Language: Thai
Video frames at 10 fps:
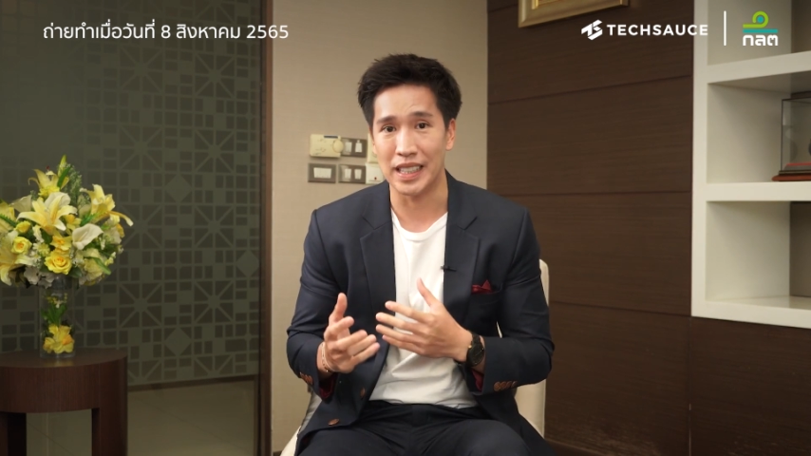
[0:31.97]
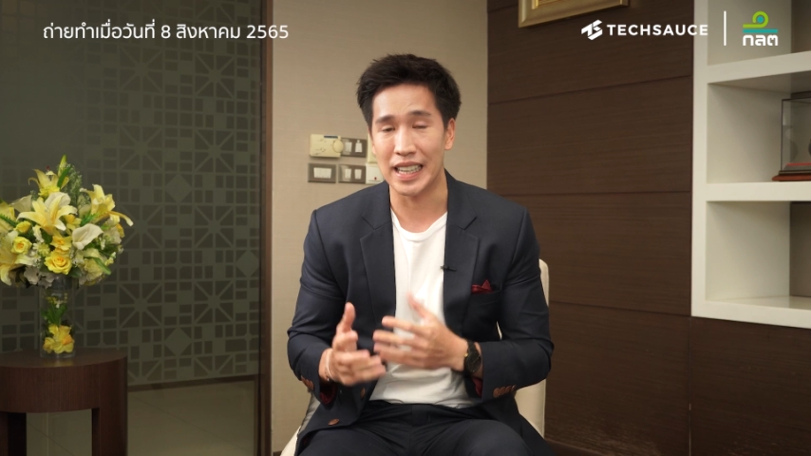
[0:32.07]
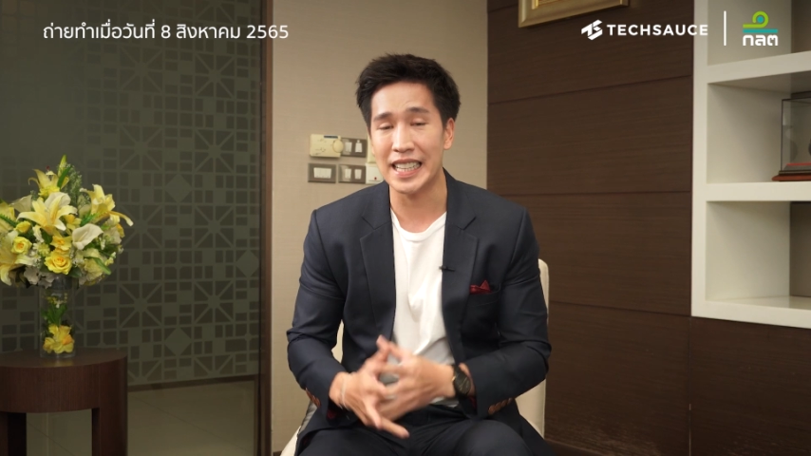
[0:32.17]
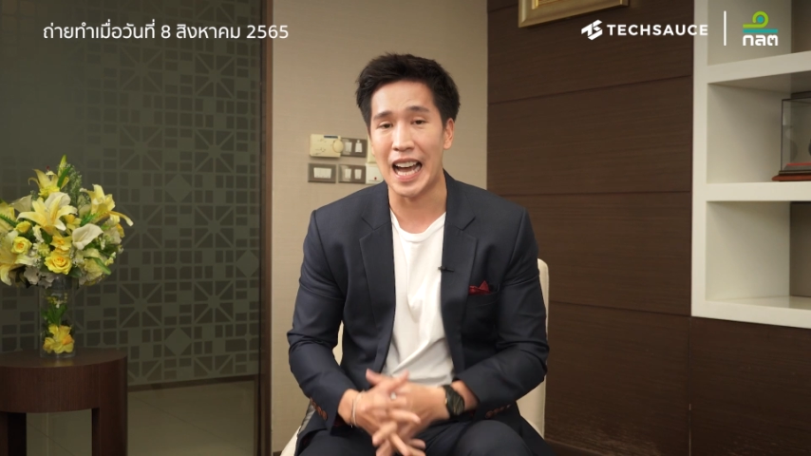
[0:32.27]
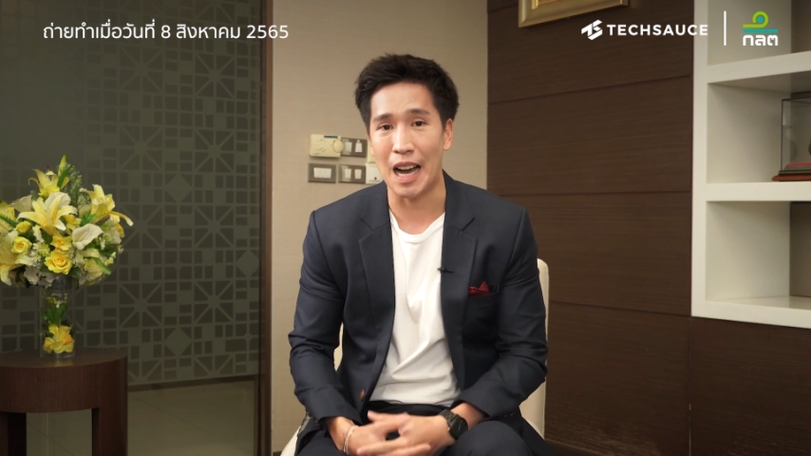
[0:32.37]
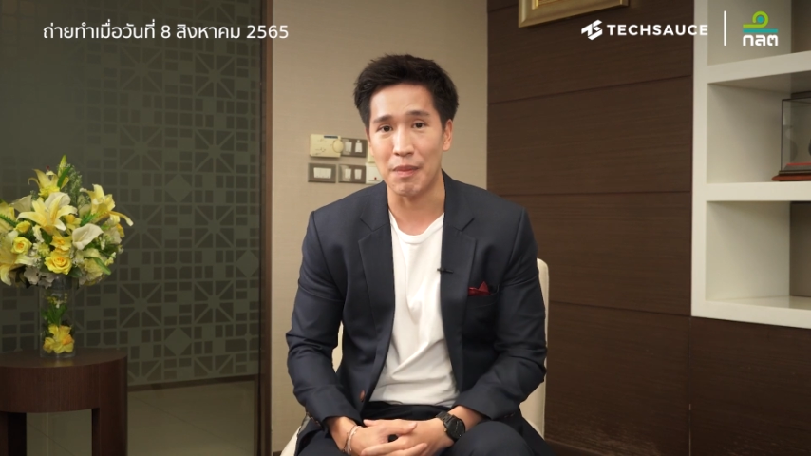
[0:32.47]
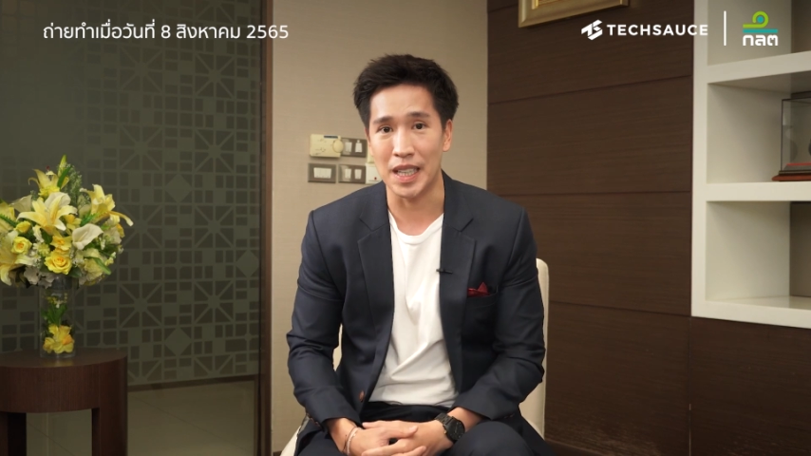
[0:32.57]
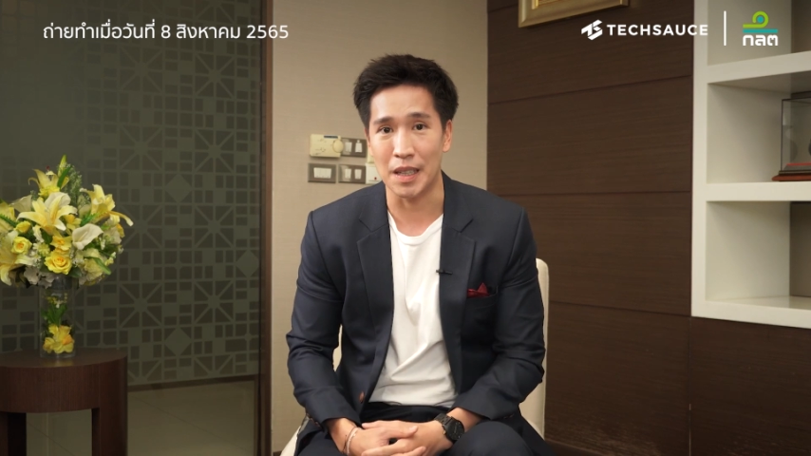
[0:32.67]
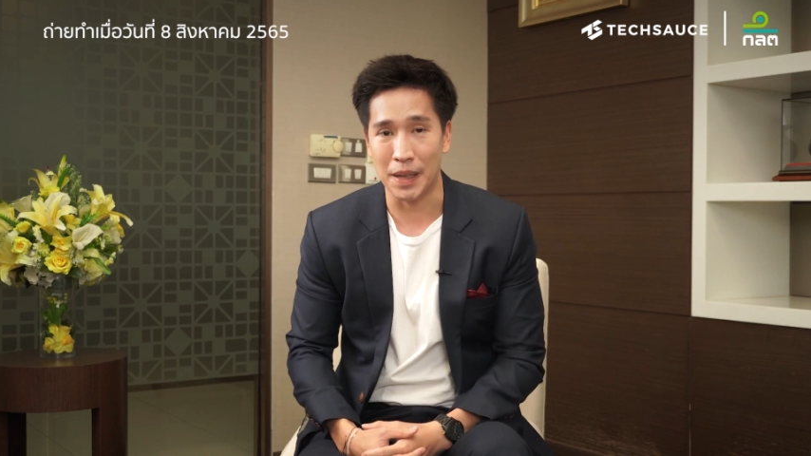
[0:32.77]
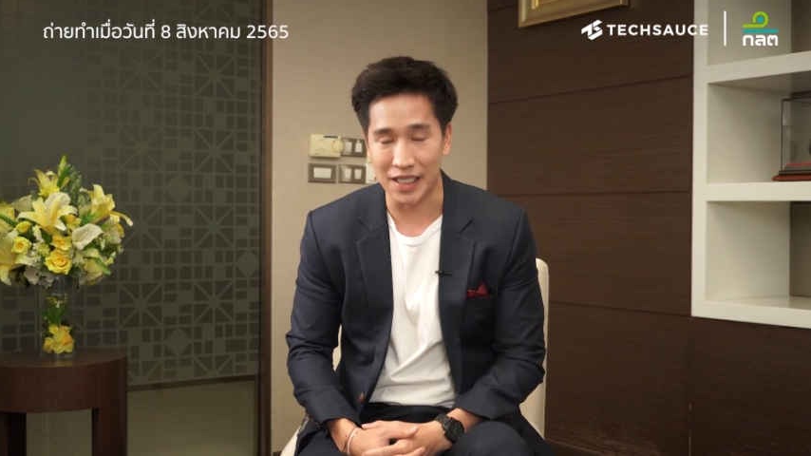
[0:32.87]
ได้อย่างมี
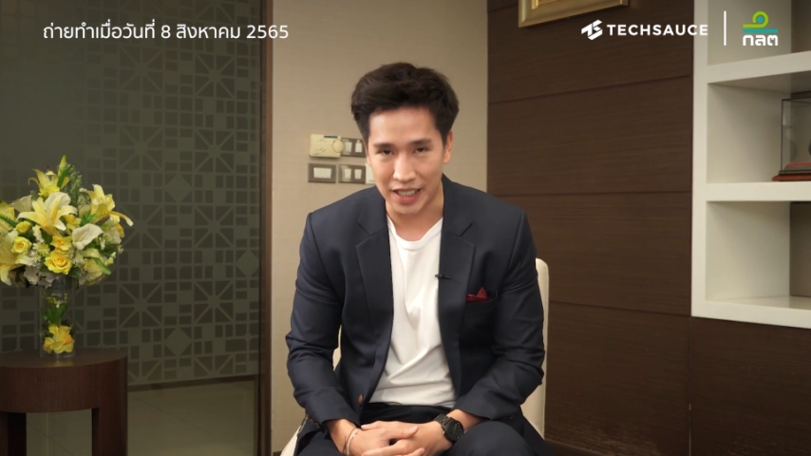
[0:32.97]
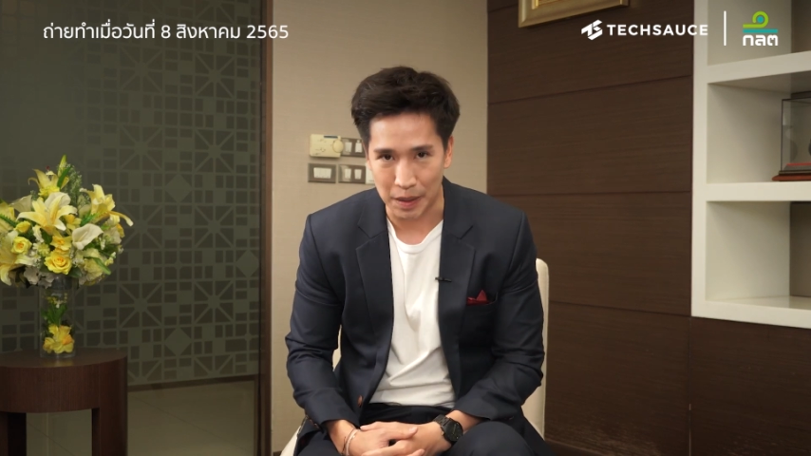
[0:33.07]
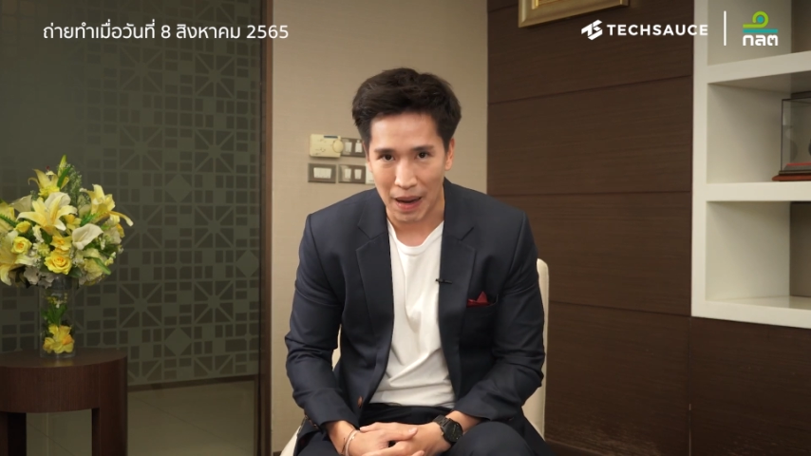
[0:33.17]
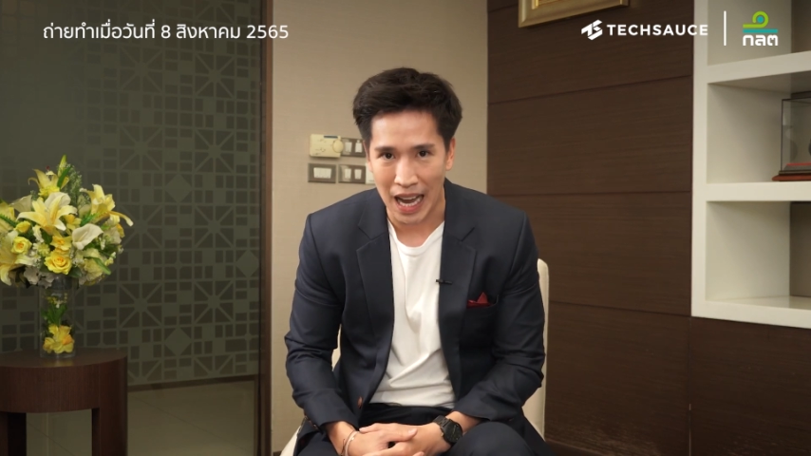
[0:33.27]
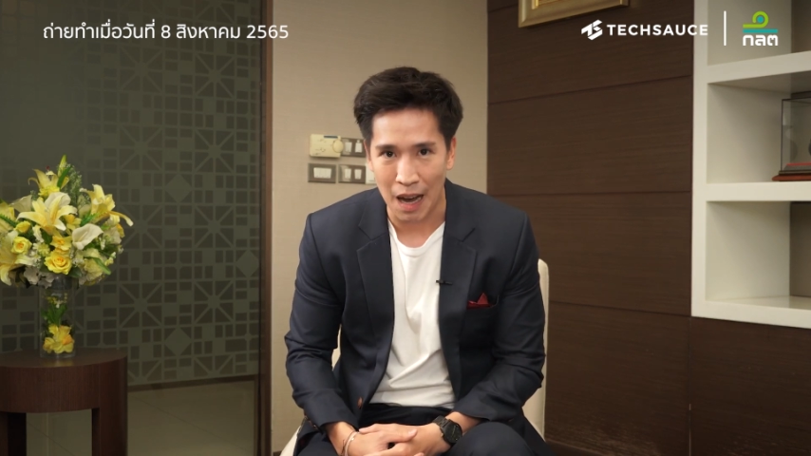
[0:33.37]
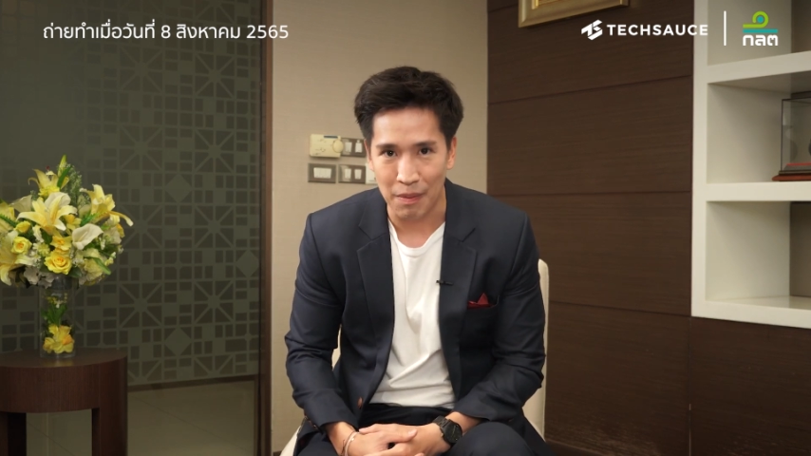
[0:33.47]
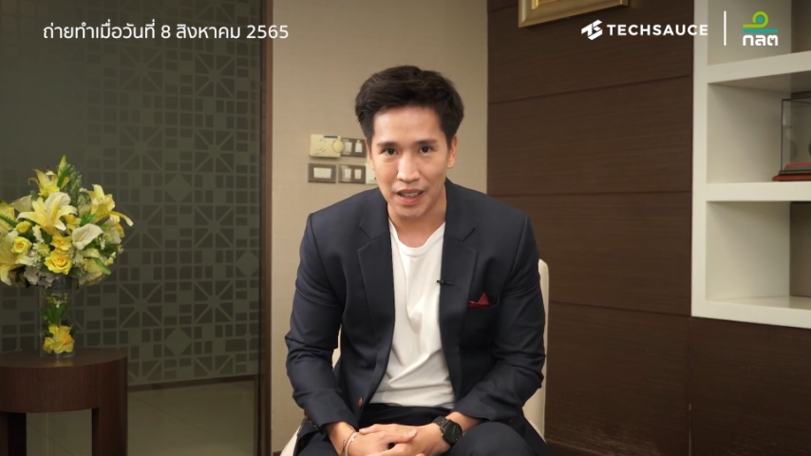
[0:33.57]
ประสิทธิภาพ